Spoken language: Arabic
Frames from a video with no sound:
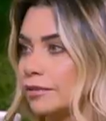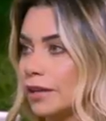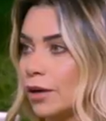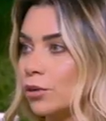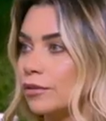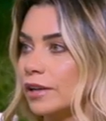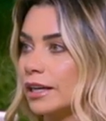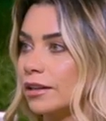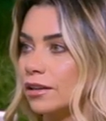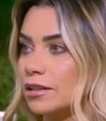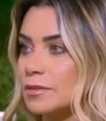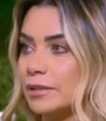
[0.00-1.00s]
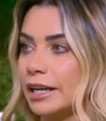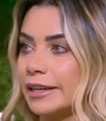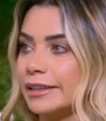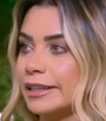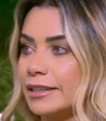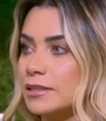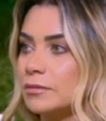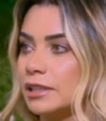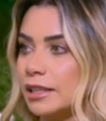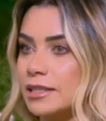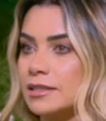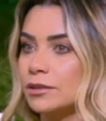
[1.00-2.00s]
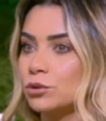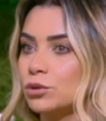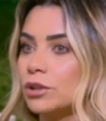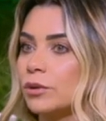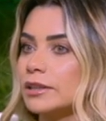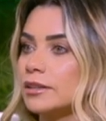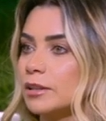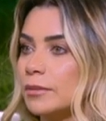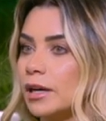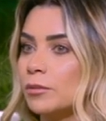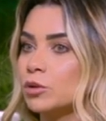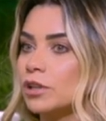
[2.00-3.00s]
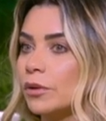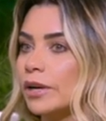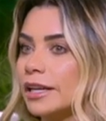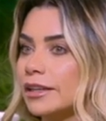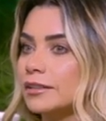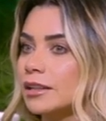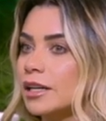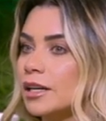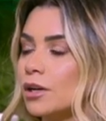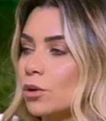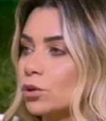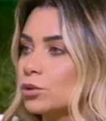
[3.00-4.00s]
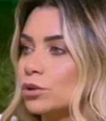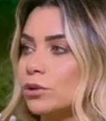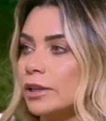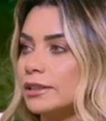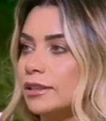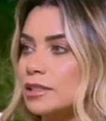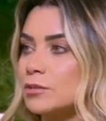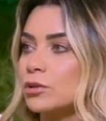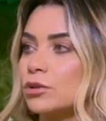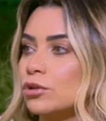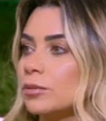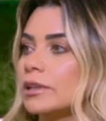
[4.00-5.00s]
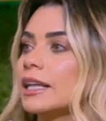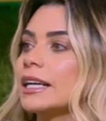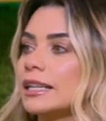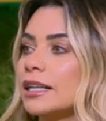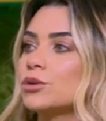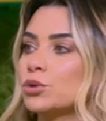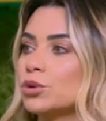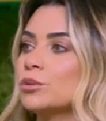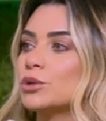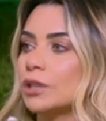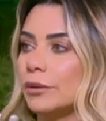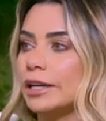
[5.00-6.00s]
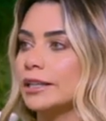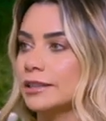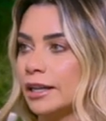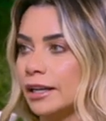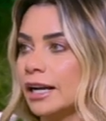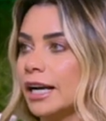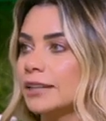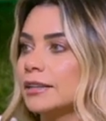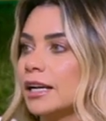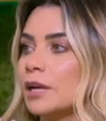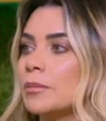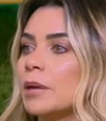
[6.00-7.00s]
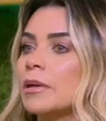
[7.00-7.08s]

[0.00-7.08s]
ففي الاول وفي الاخر غصبا عنك لازم تنزل طول الوقت تبقى أكيد. متواجد مم. آه. وطول الوقت الناس بتطلب منك انك تكون متواجد يعني انا شاركهم